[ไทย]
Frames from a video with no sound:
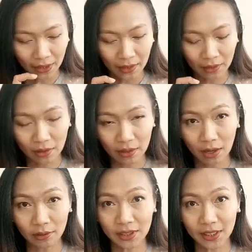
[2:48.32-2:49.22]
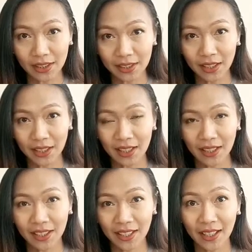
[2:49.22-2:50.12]
แล้วก็เขาจะ
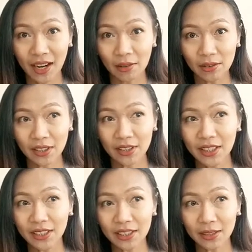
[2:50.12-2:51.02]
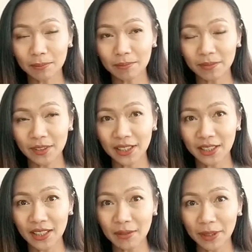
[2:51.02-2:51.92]
เขาจะดิ้นจะจะ
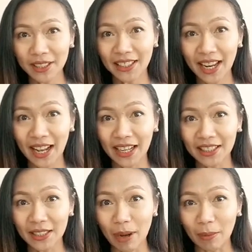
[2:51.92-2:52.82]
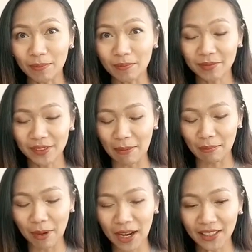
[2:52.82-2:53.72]
ดิ้นไปในทางที่แบบ
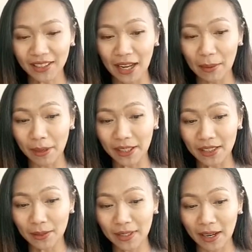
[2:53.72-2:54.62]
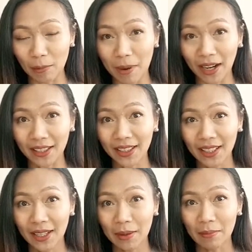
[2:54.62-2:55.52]
ต่ำมากเลยนะไปที่แถวปาก
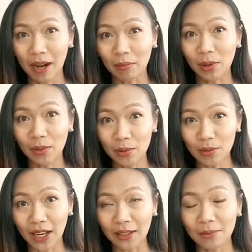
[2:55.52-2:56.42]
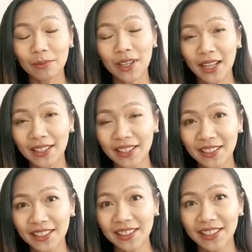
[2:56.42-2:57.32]
ปากมดลูกอะ่ะ เวลาดิ้
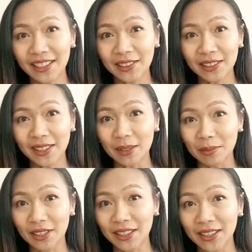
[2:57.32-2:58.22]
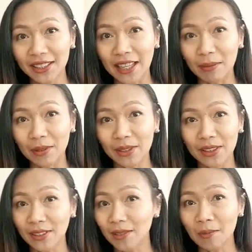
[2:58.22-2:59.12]
นทีก็ถีบทีนี่ตามก็จะ
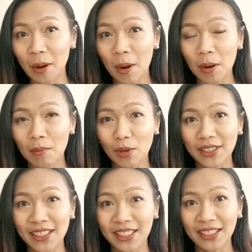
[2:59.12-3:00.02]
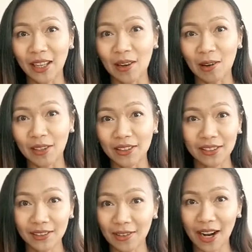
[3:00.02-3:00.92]
ต้องปวดฉี่ตลอดแล้ว
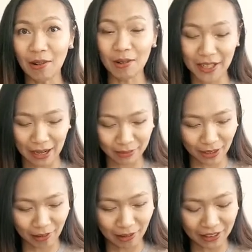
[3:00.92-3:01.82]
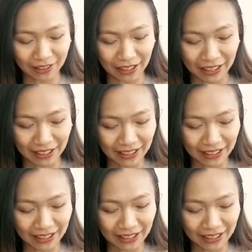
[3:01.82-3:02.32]
ต้องเข้าห้องน้ำตลอดเลยอะ่ะ